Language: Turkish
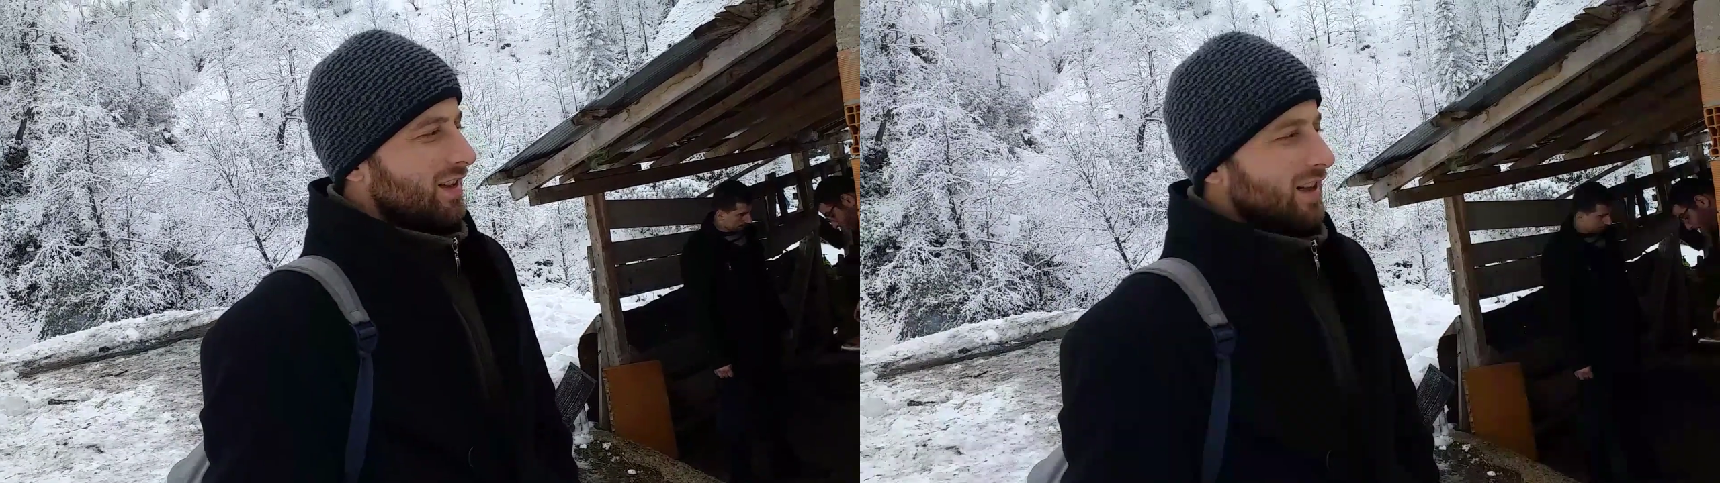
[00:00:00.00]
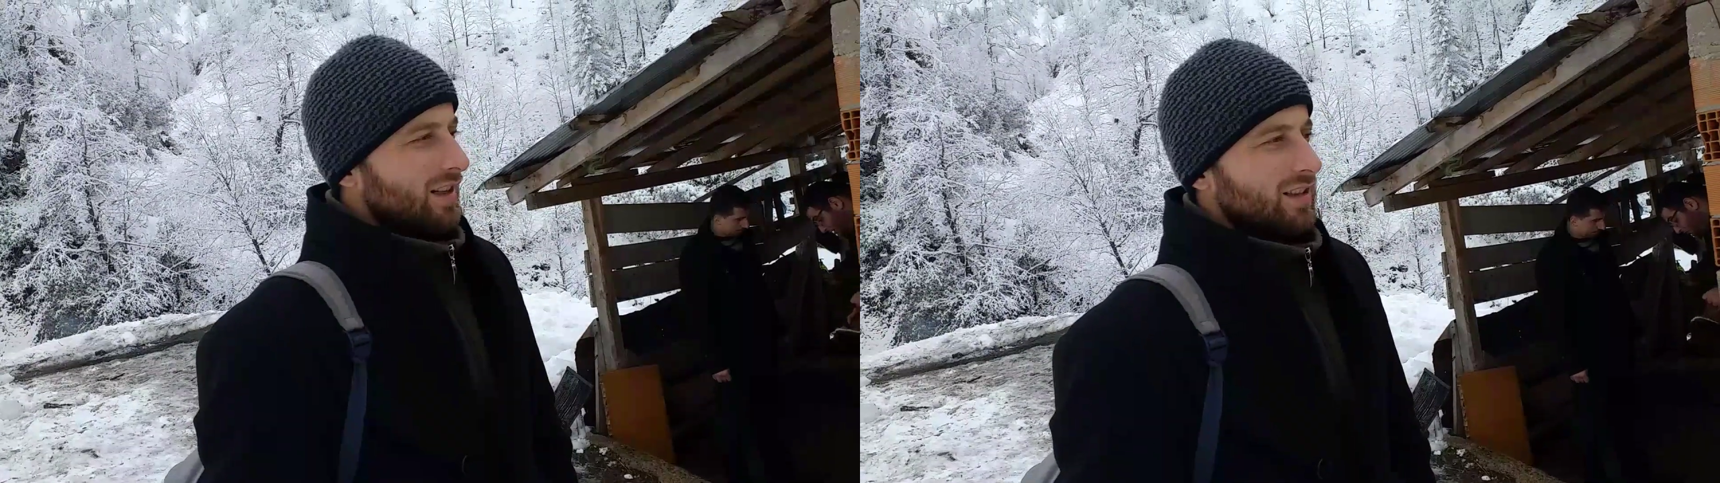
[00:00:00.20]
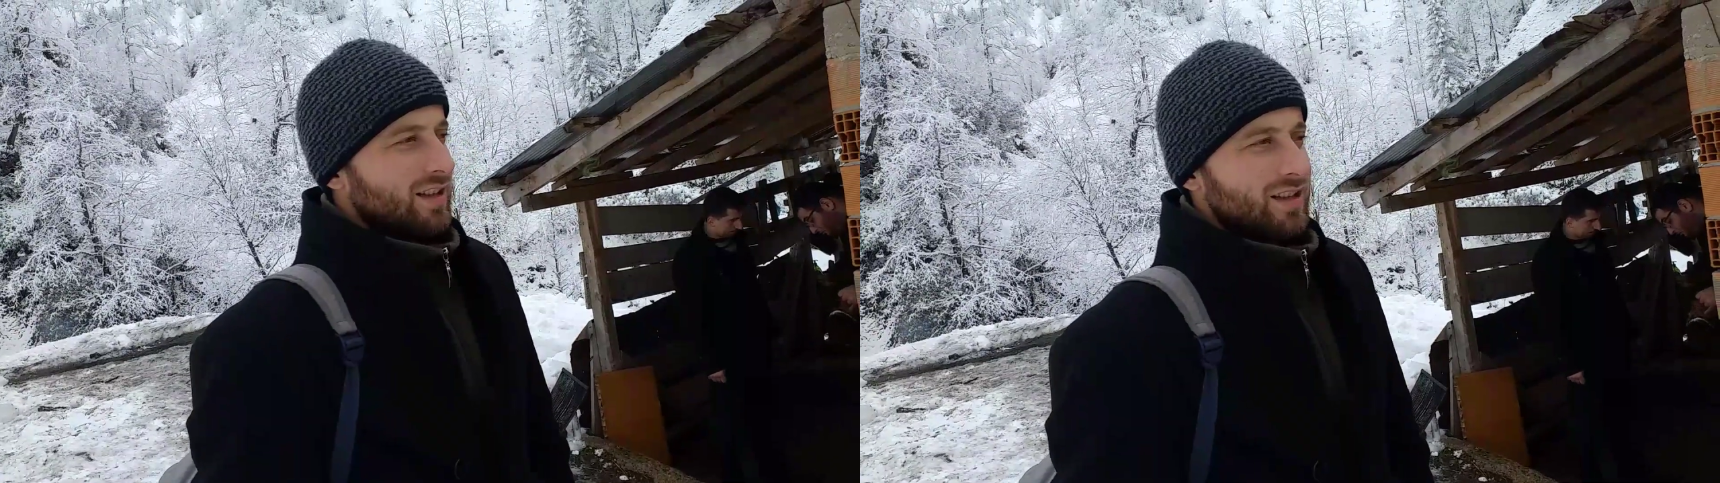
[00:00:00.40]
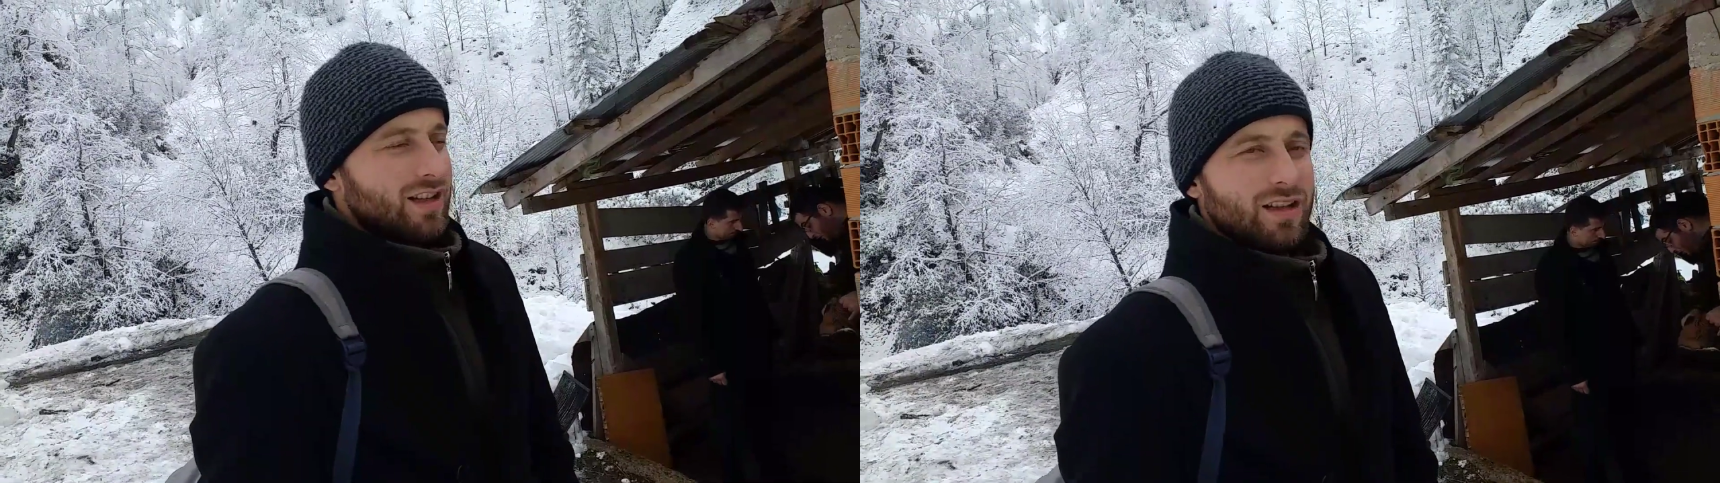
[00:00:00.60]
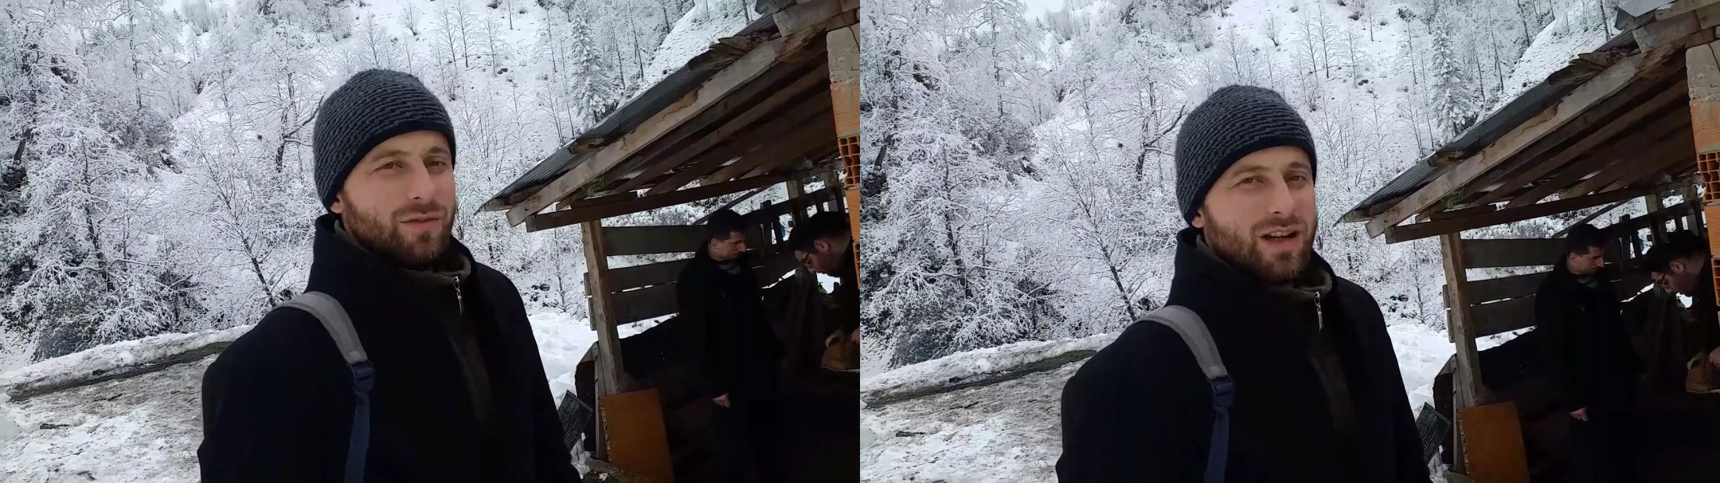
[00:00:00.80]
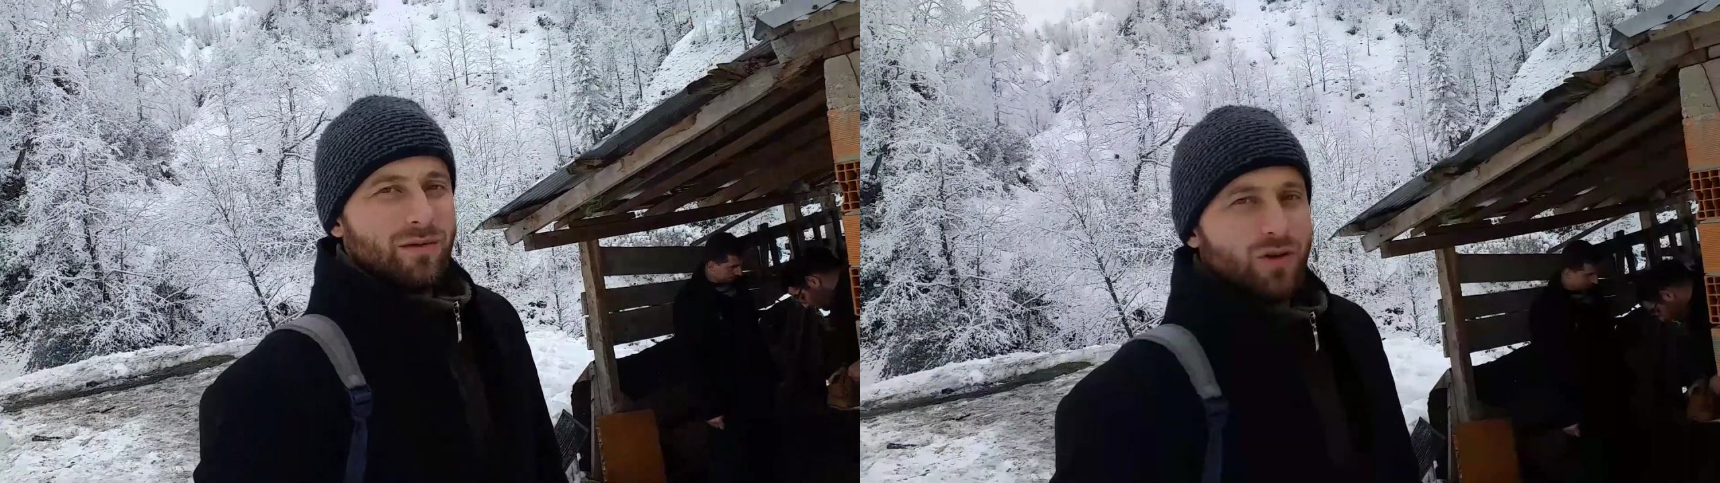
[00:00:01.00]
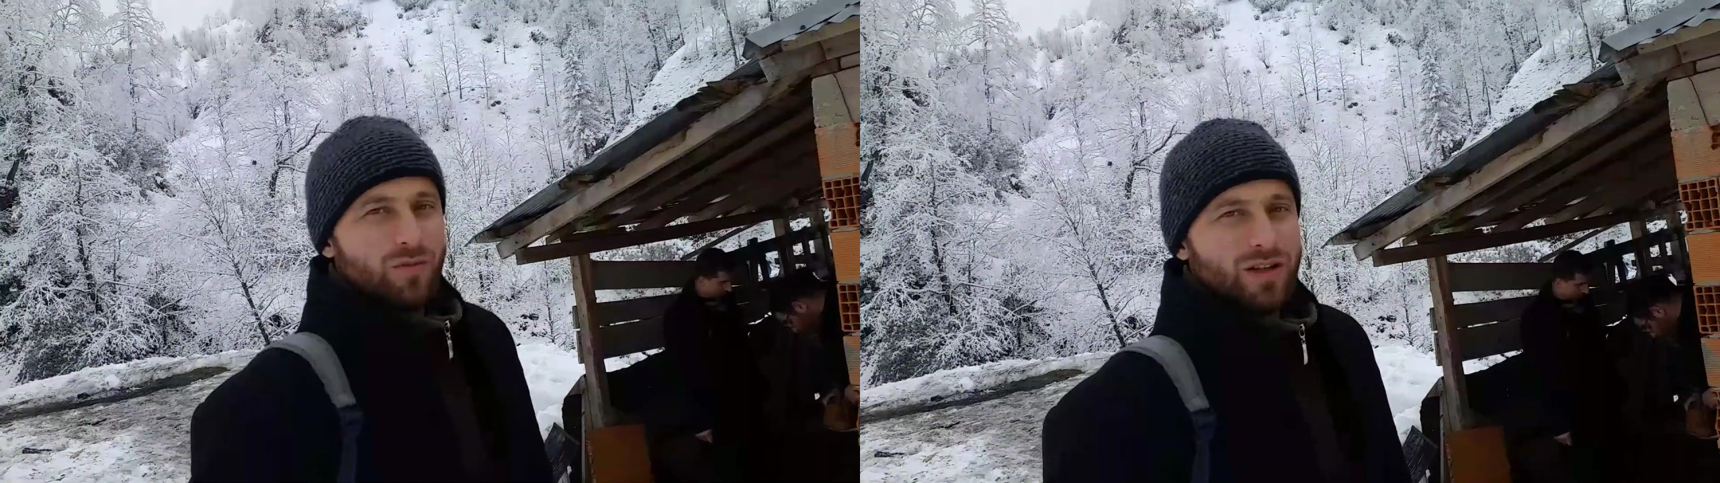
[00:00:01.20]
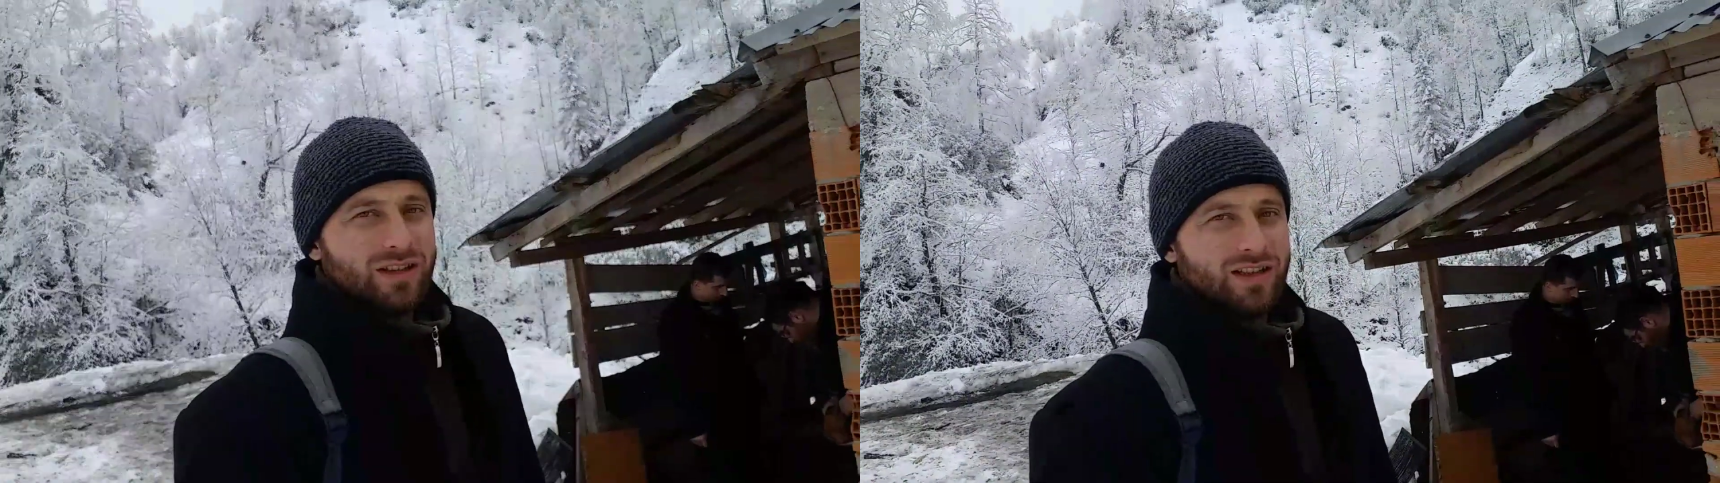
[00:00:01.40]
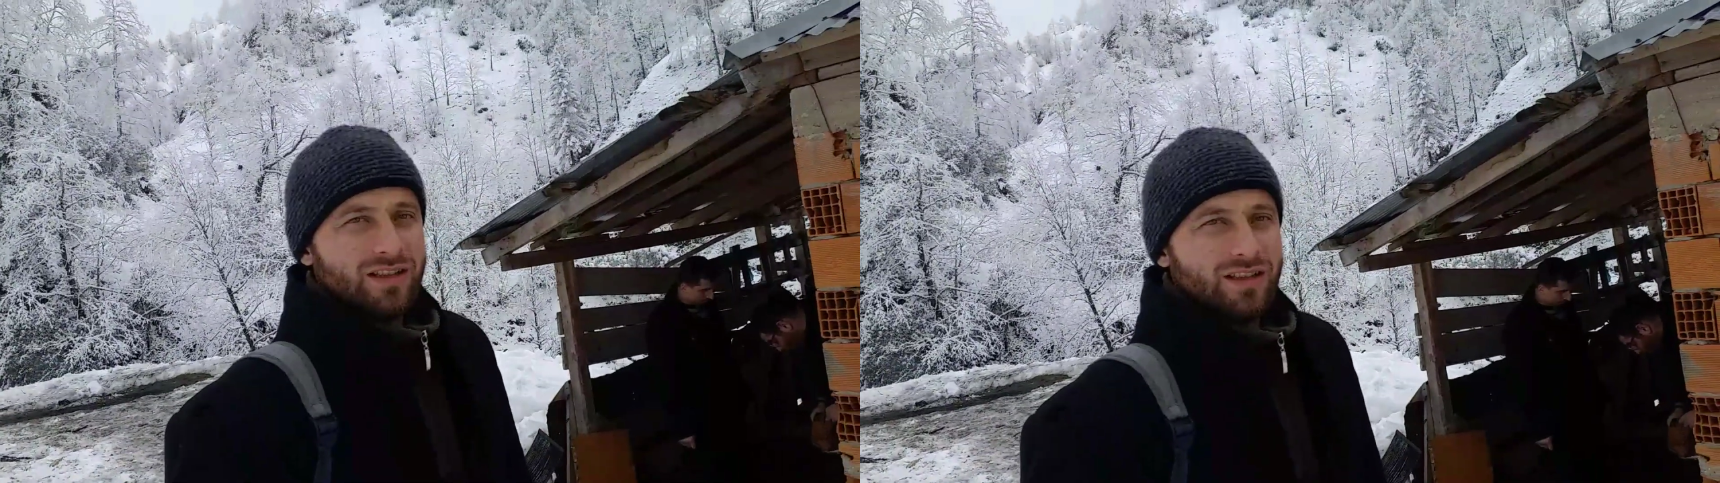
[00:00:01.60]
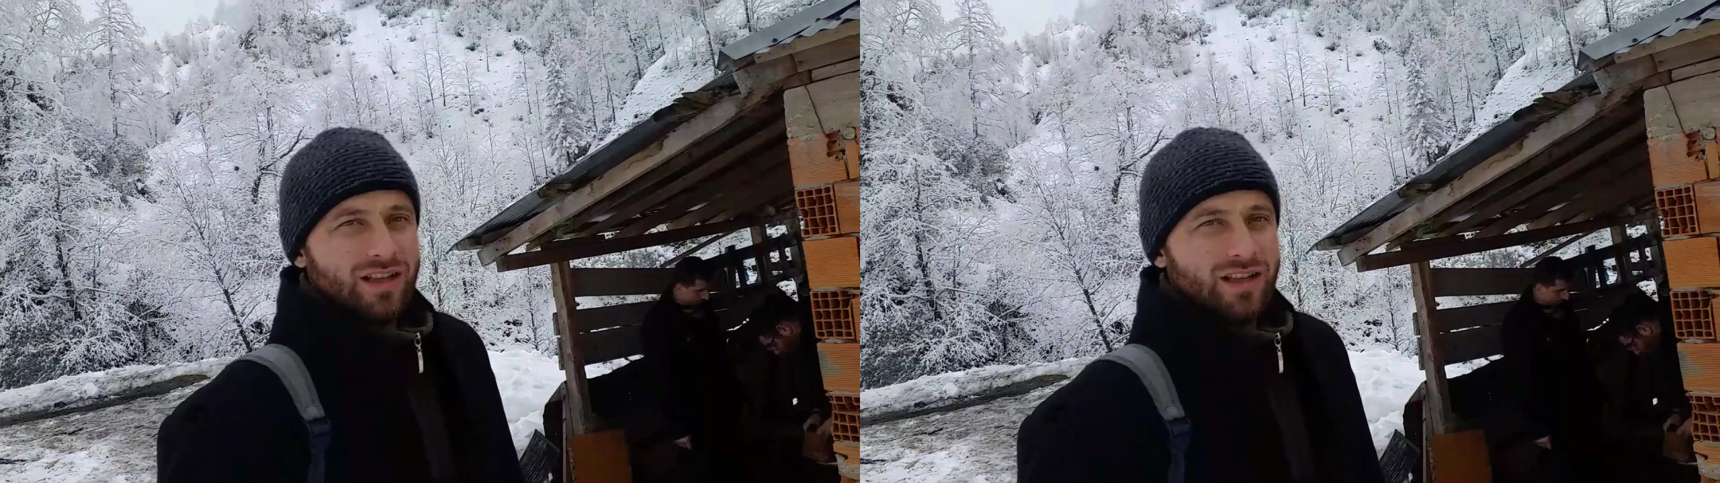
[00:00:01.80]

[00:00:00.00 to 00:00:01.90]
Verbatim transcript: Arkadaşlarla beraber olmaktan